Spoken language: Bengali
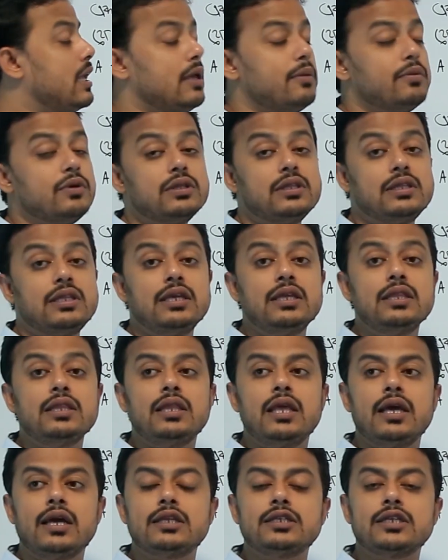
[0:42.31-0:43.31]
এবং তিন
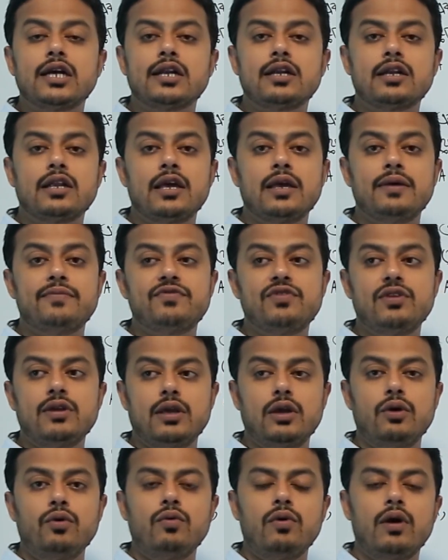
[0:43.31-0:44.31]
থেকে চারটা
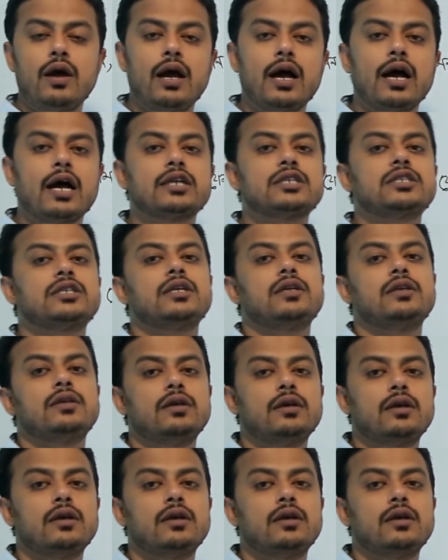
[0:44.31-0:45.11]
এমসিকেও আসে